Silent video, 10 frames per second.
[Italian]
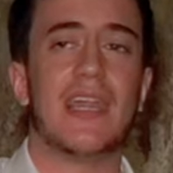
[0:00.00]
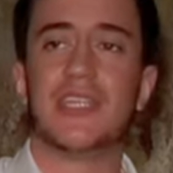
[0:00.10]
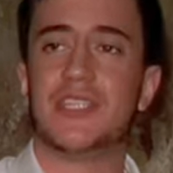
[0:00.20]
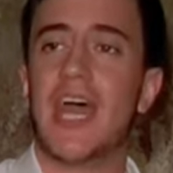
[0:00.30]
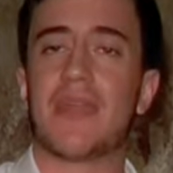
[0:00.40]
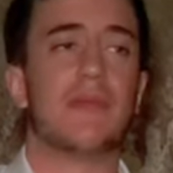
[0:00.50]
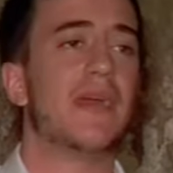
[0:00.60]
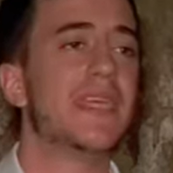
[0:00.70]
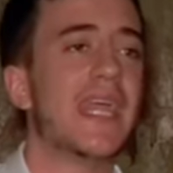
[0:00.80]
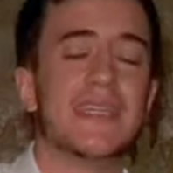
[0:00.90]
a lasciarmi,
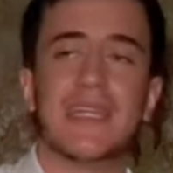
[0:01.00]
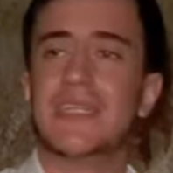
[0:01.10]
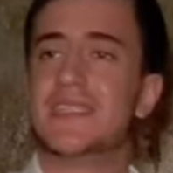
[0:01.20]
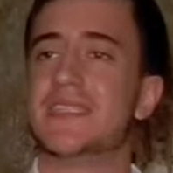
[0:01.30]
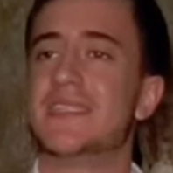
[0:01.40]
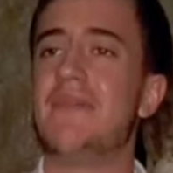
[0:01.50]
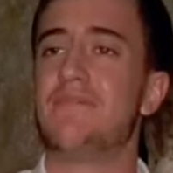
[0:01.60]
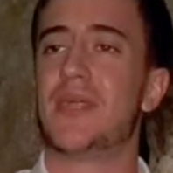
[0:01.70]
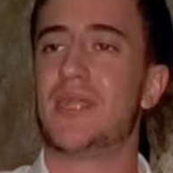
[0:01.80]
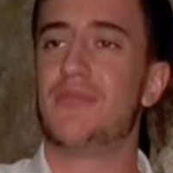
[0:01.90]
ma niente, lei si è
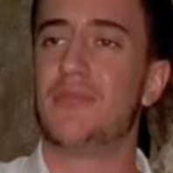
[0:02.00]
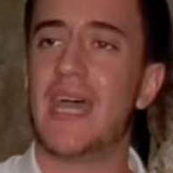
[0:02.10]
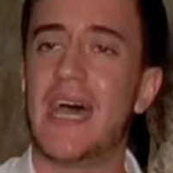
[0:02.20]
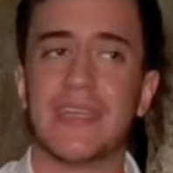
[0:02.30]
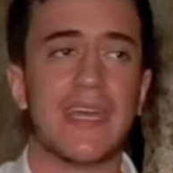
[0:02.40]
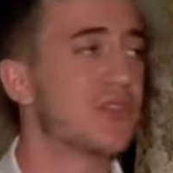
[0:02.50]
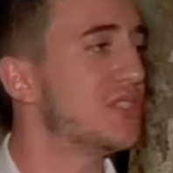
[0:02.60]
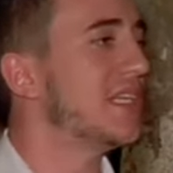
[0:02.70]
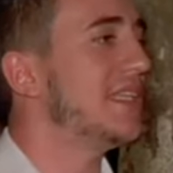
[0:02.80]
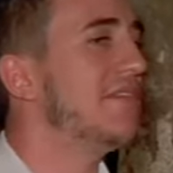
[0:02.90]
sempre rifiutata, è
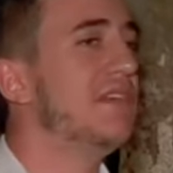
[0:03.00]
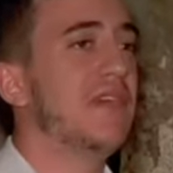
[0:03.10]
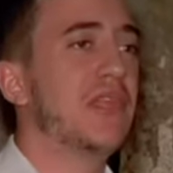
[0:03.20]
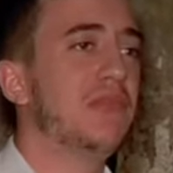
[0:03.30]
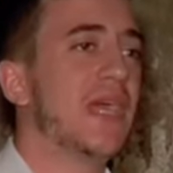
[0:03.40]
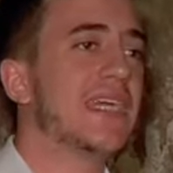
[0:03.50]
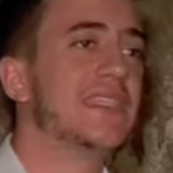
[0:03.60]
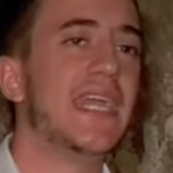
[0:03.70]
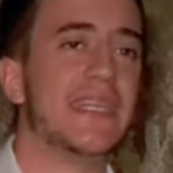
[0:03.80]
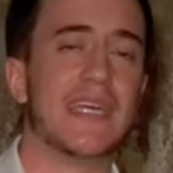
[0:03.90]
costretta a vivere in una
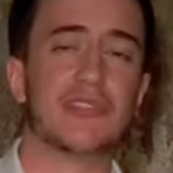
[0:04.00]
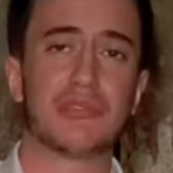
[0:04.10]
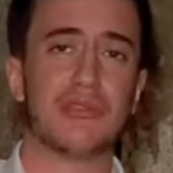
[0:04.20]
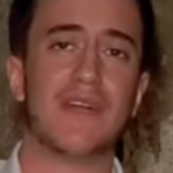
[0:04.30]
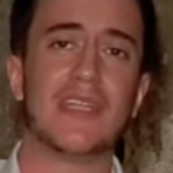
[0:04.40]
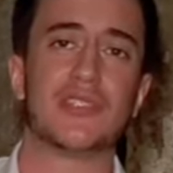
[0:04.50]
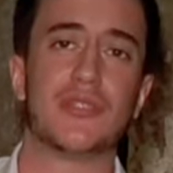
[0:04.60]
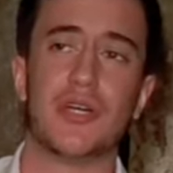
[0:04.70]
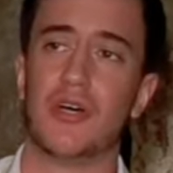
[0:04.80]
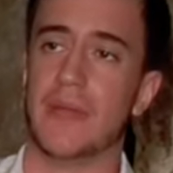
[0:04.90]
casetta, sotto falso
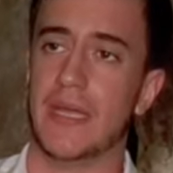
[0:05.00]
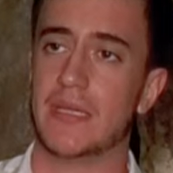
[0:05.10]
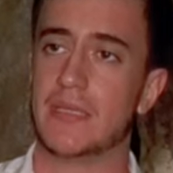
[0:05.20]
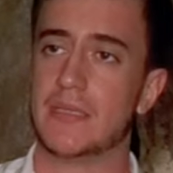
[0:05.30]
nome,